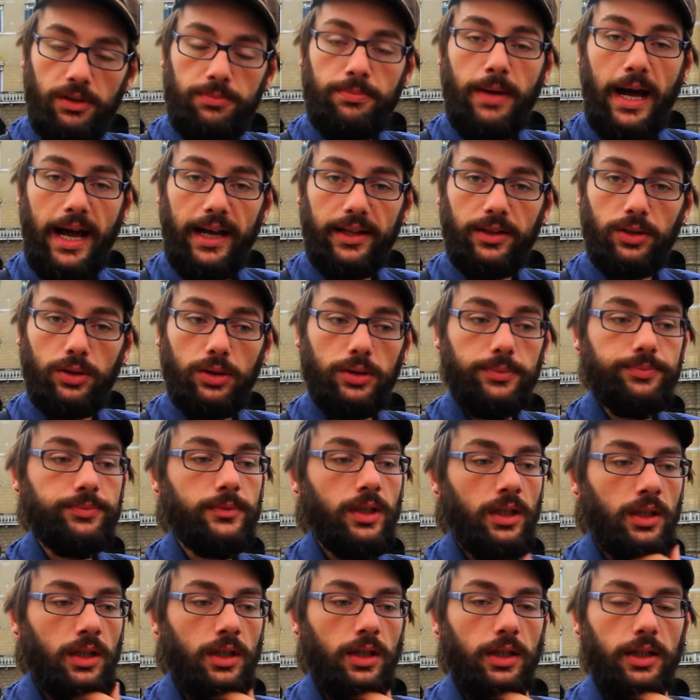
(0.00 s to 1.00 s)
il bando,
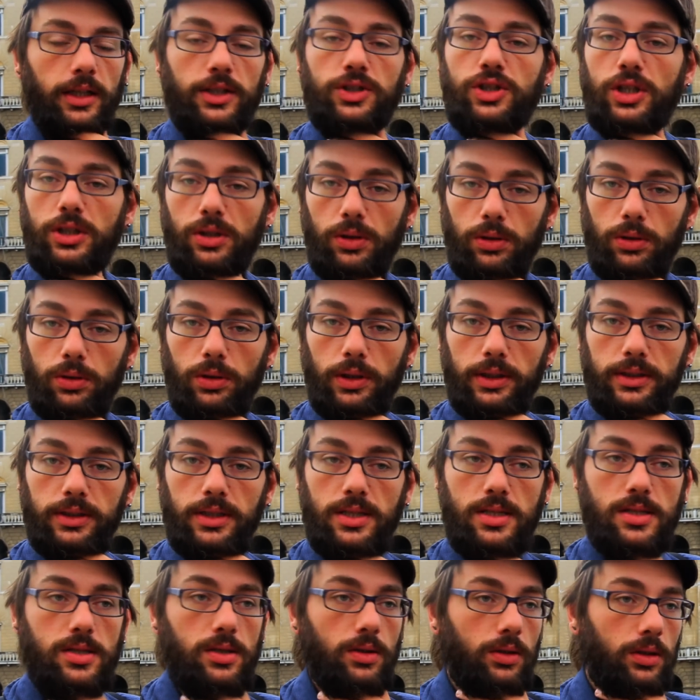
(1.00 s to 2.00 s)
leggetelo con
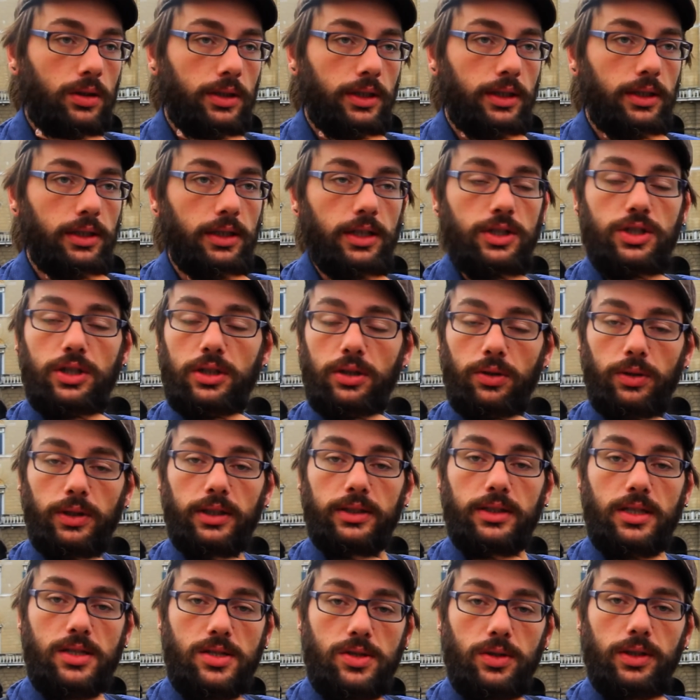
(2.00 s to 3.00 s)
attenzione, leggete con
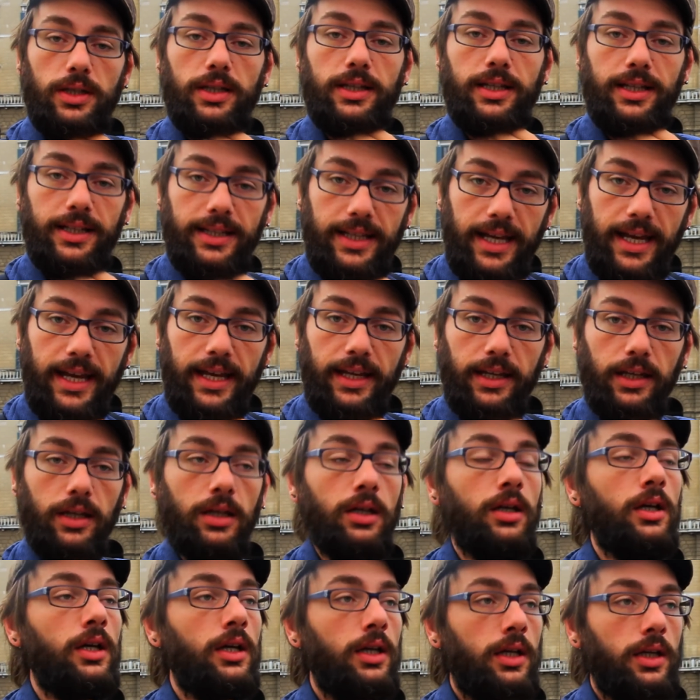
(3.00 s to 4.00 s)
attenzione i criteri
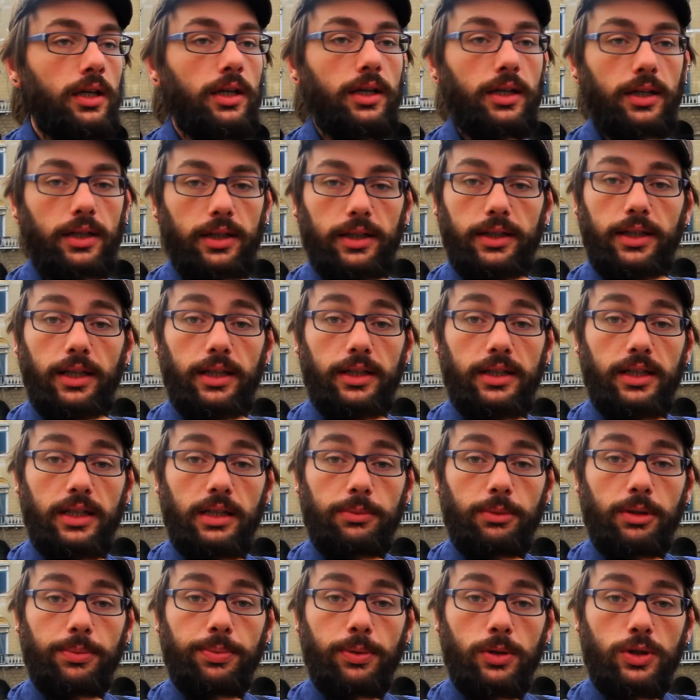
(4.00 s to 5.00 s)
eh, che
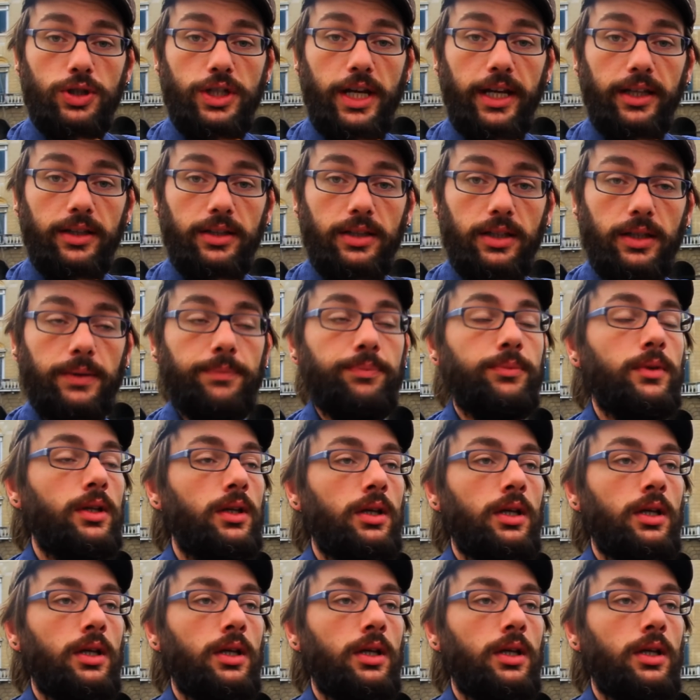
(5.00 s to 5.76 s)
richiediamo ai progetti